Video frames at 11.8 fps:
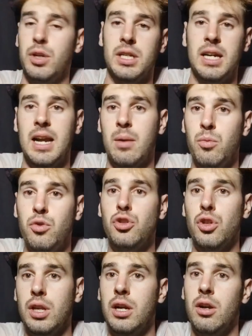puedes ganar
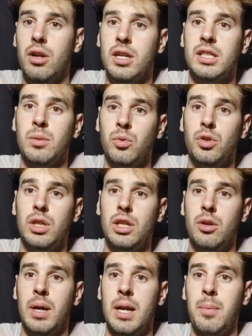mucho dinero en este
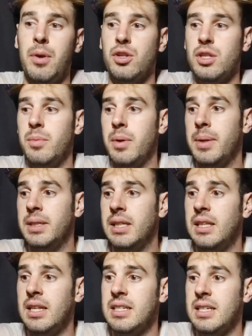mundillo, ¿vale? Pero
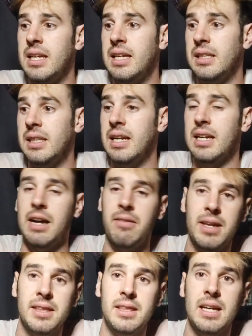simplemente tienes que tener
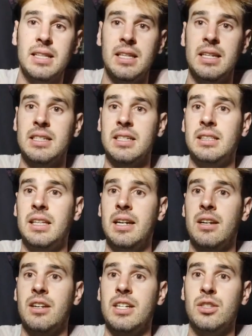cabeza, tienes que
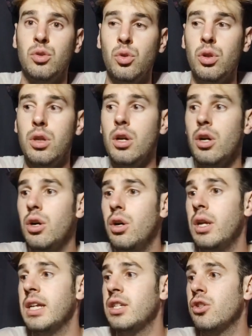tener un
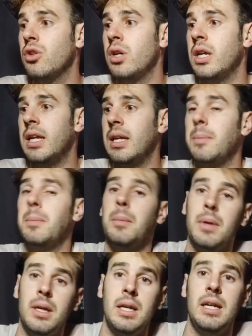estudio y eso y
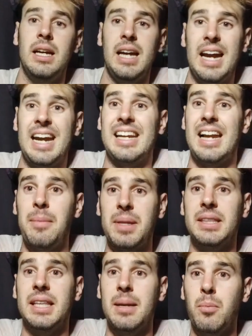
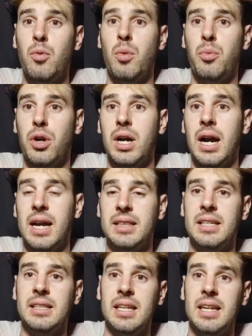Realmente muy poca
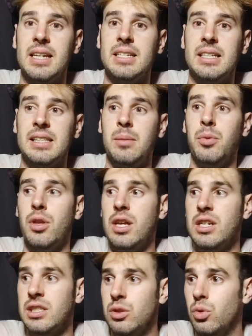gente tiene ese tipo
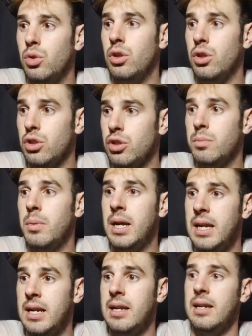de estudios,
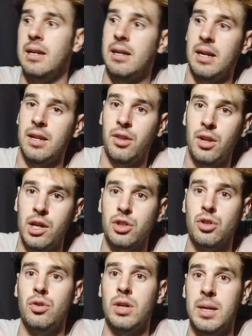¿vale?
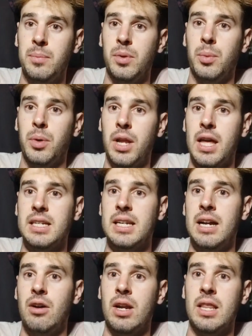Relacionados con
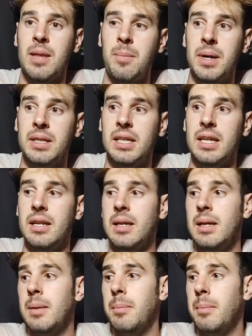criptomonedas a la hora de invertir,